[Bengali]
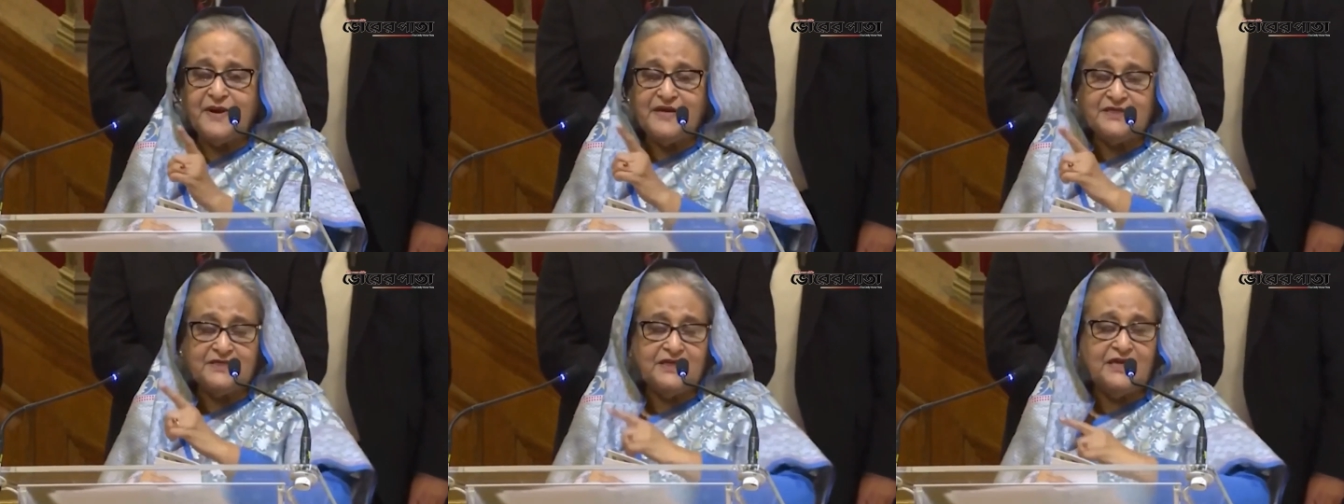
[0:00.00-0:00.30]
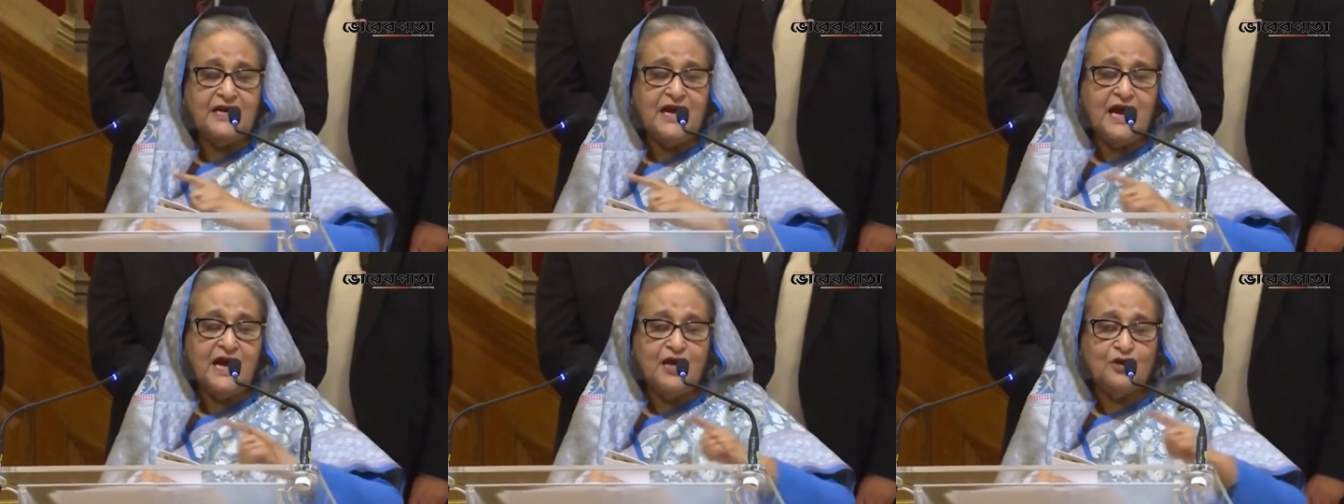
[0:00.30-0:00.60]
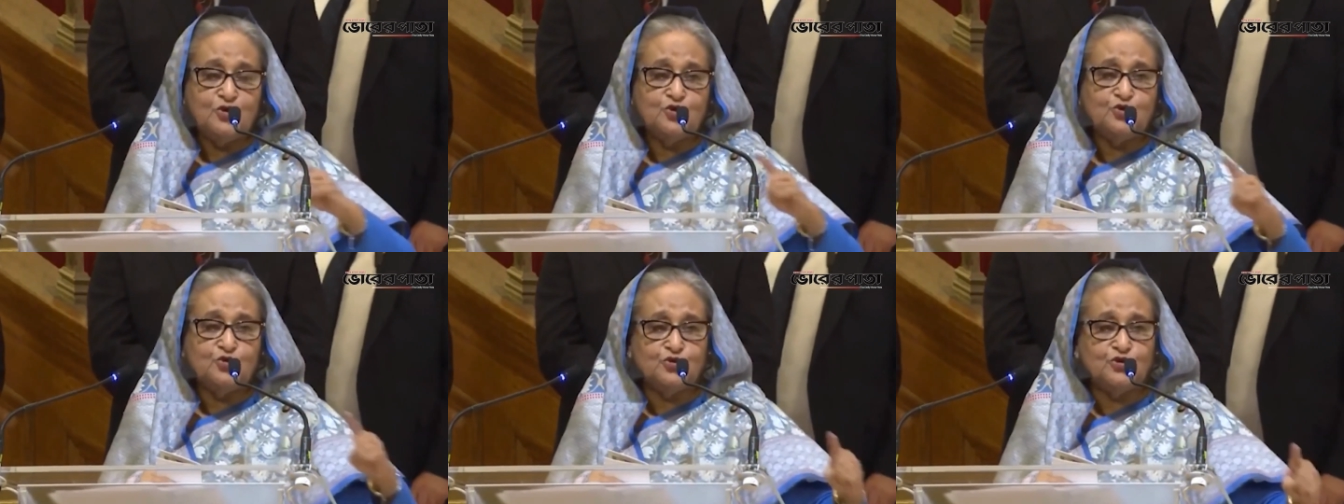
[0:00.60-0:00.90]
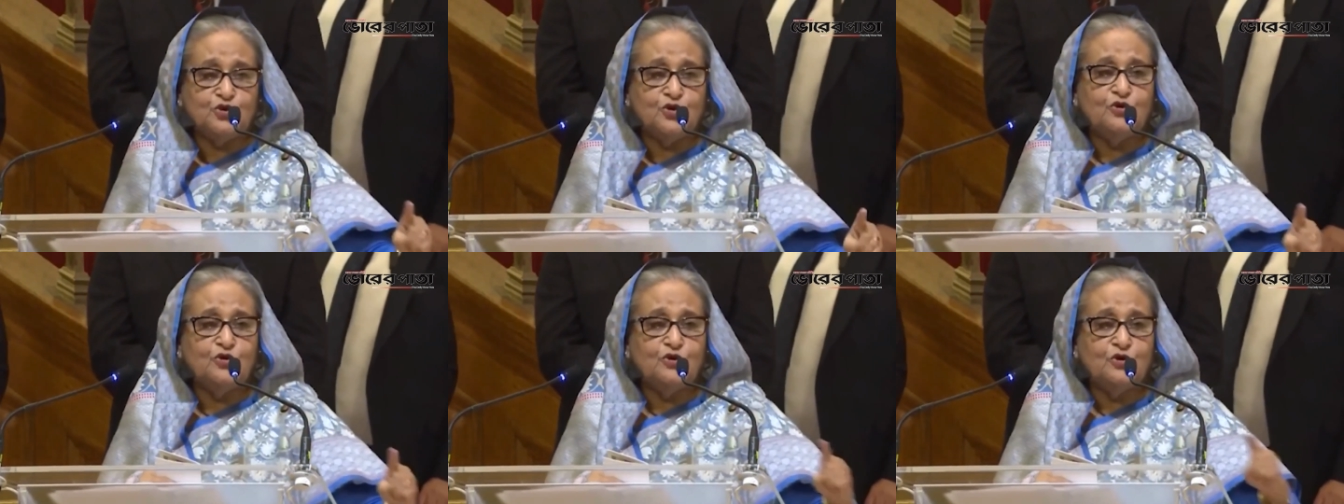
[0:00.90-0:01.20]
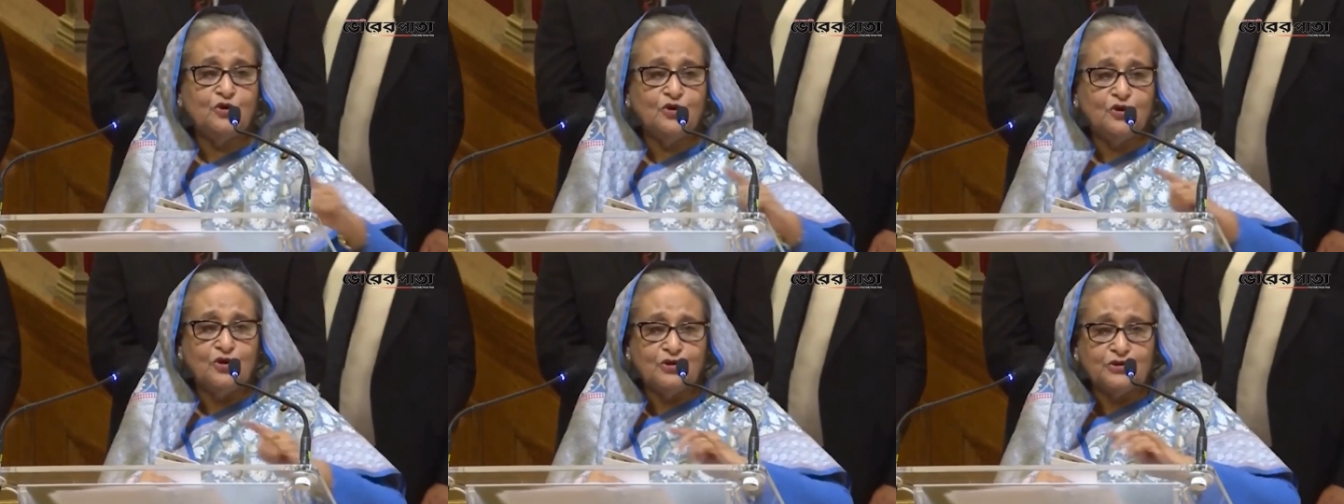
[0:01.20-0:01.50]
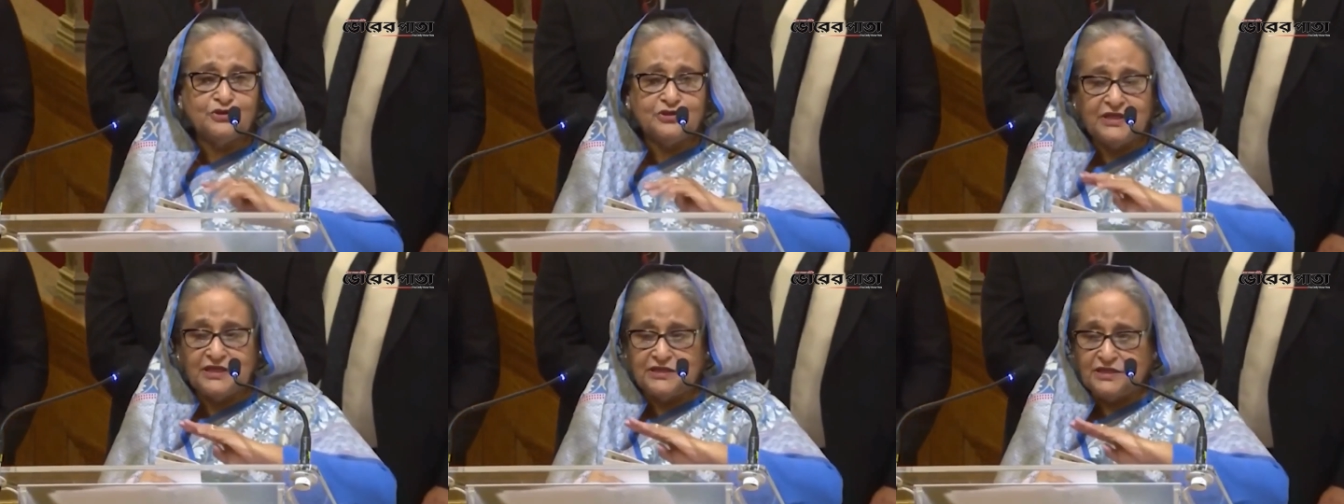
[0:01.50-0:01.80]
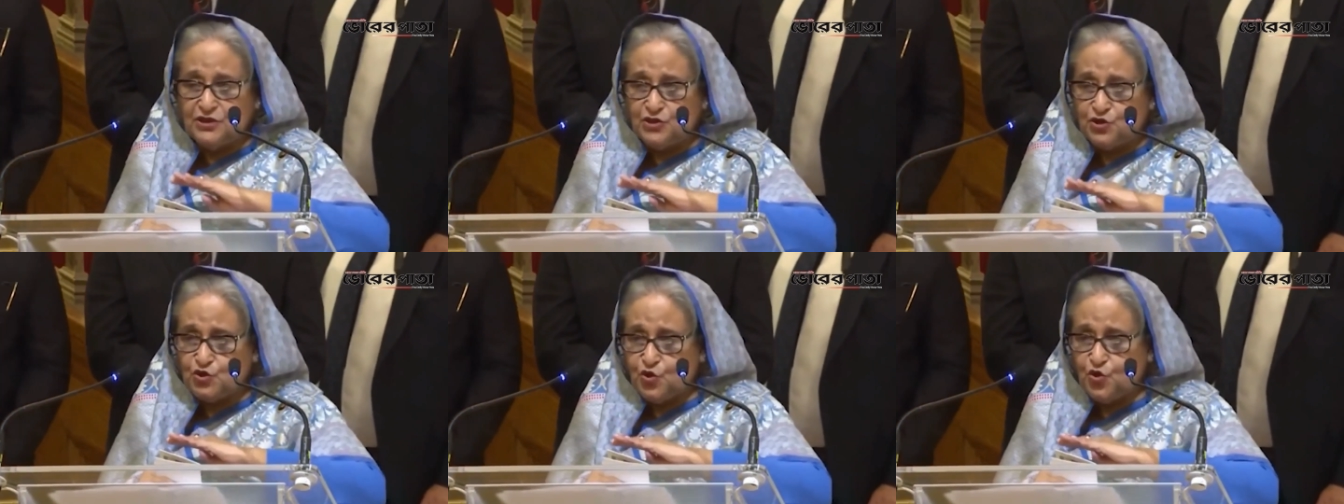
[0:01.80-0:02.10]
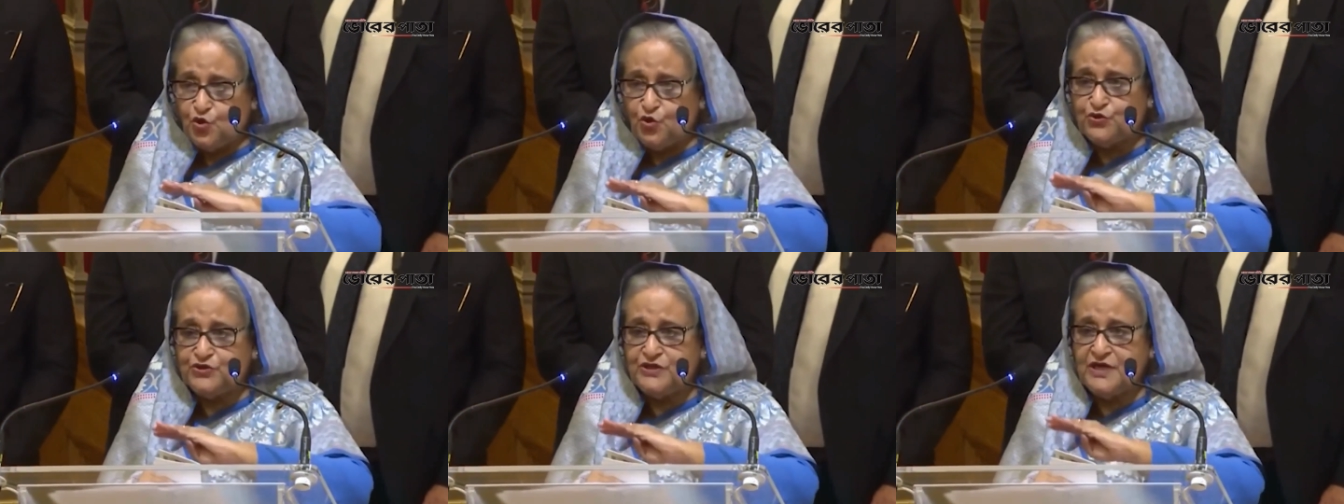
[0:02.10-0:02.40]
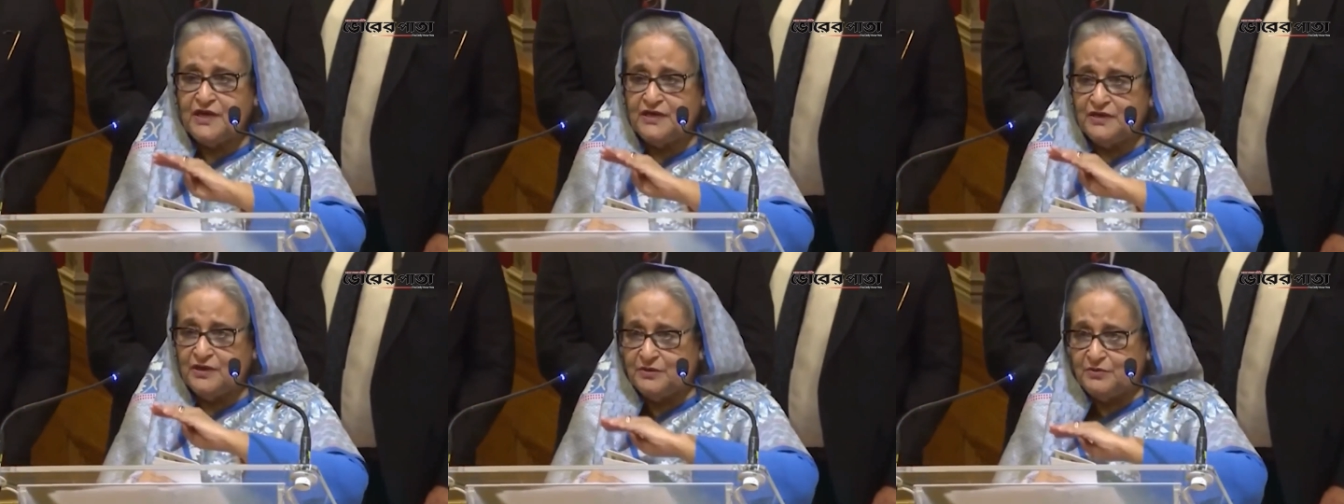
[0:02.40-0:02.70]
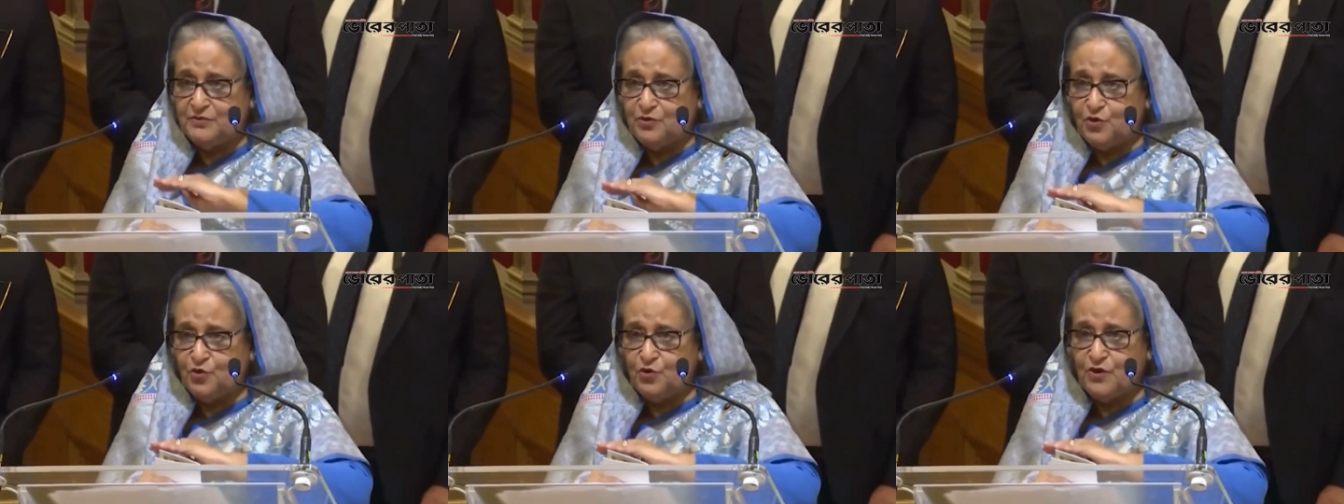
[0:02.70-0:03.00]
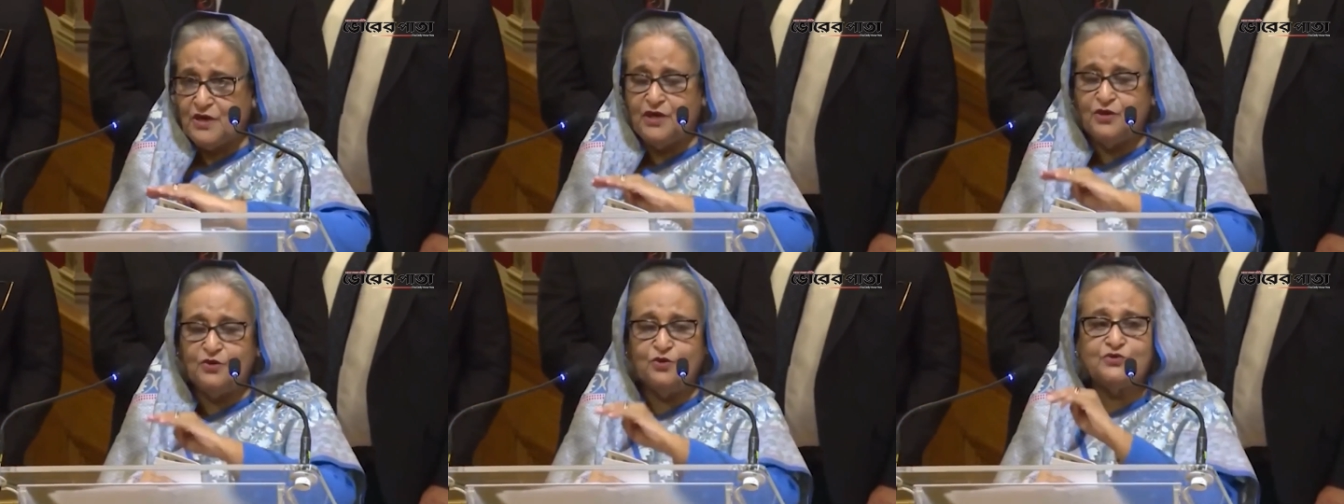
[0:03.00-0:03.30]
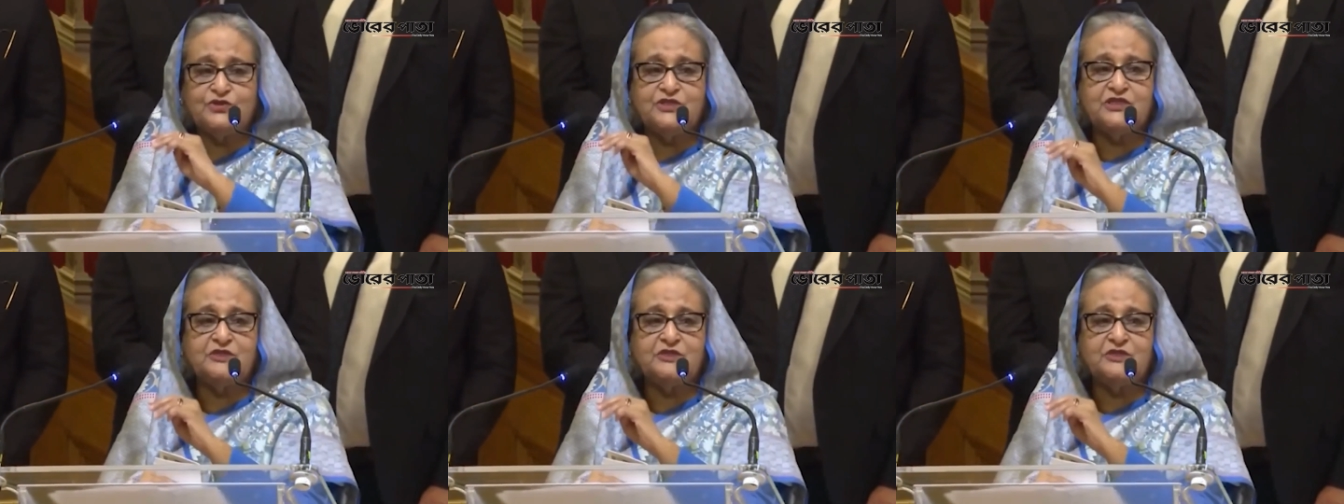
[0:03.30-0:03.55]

পাশে আরও দুটো যাতে স্লো যান লোকাল